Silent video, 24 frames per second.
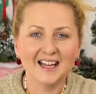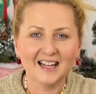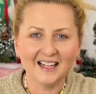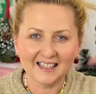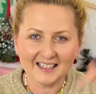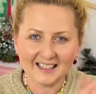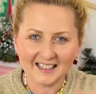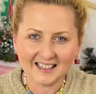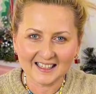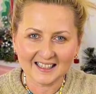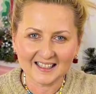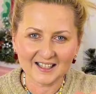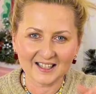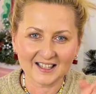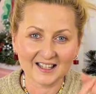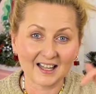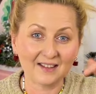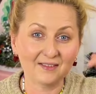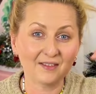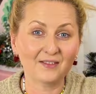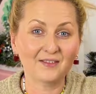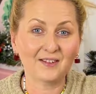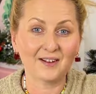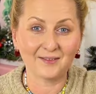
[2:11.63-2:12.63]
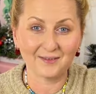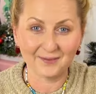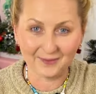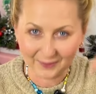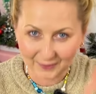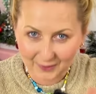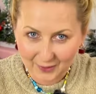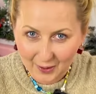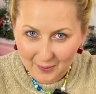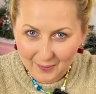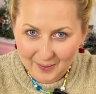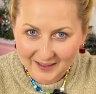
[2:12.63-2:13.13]
Link zostawię Wam
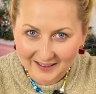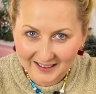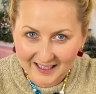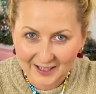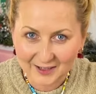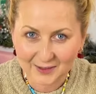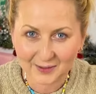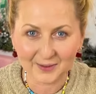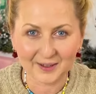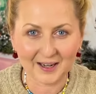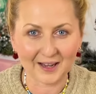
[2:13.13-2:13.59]
w komentarzu.